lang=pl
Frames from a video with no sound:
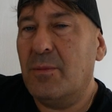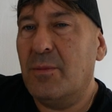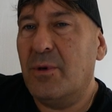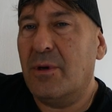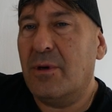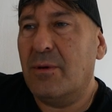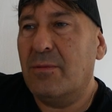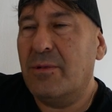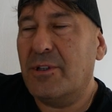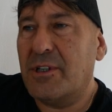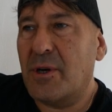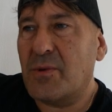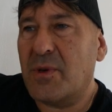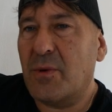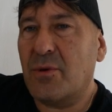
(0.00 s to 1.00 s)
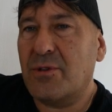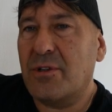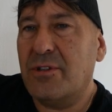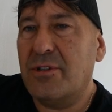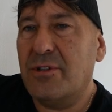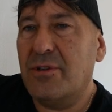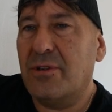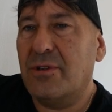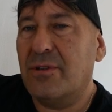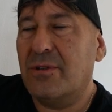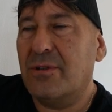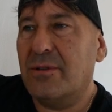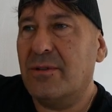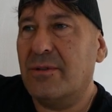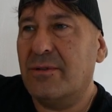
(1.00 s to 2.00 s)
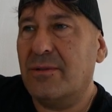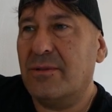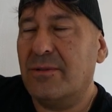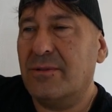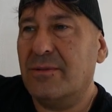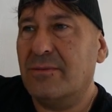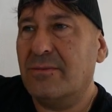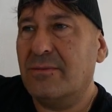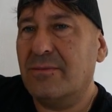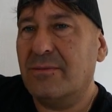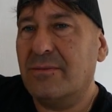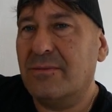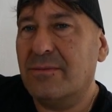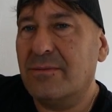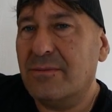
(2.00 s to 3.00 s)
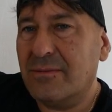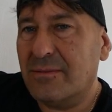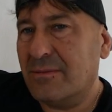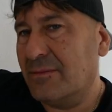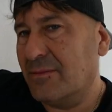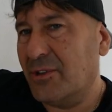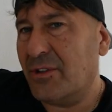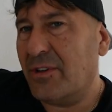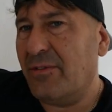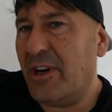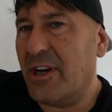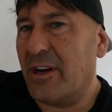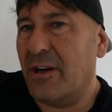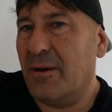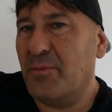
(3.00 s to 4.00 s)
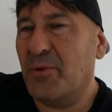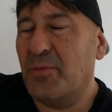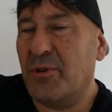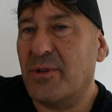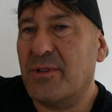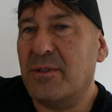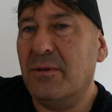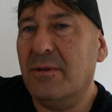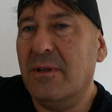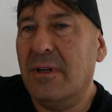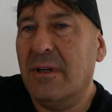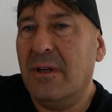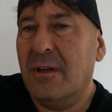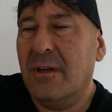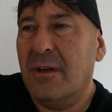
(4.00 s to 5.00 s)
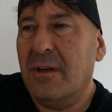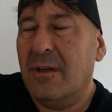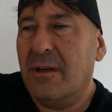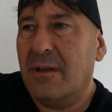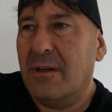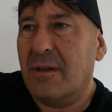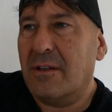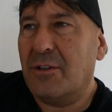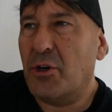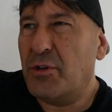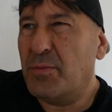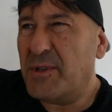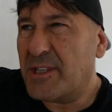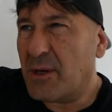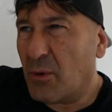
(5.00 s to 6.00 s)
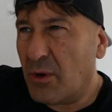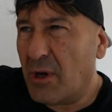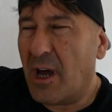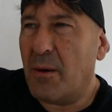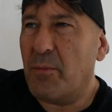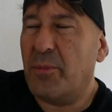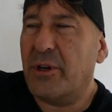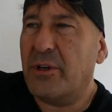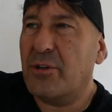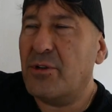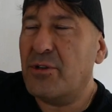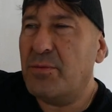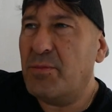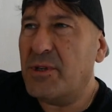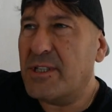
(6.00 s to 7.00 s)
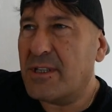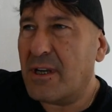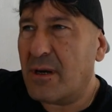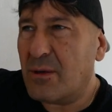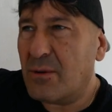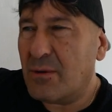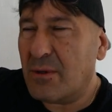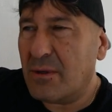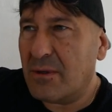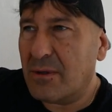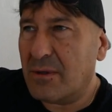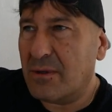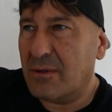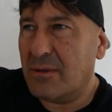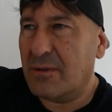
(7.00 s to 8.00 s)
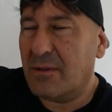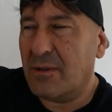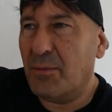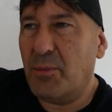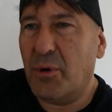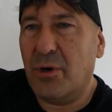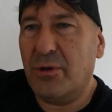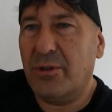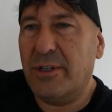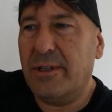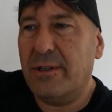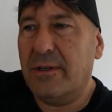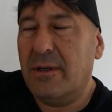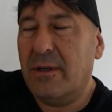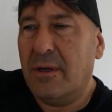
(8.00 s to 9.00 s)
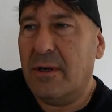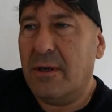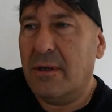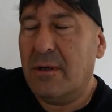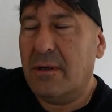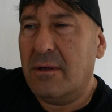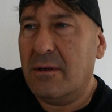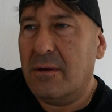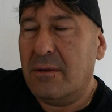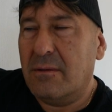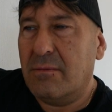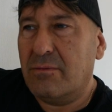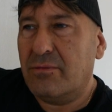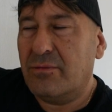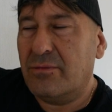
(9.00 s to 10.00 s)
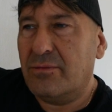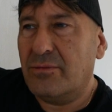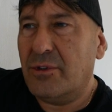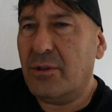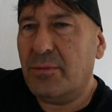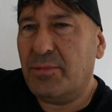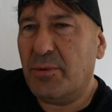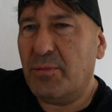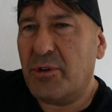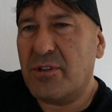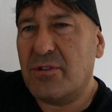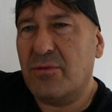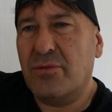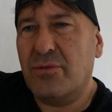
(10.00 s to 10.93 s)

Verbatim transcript: bo by chciał założyć do, do rowera po prostu. Ktoś pisał o lampy, ktoś pisał o opony. No po prostu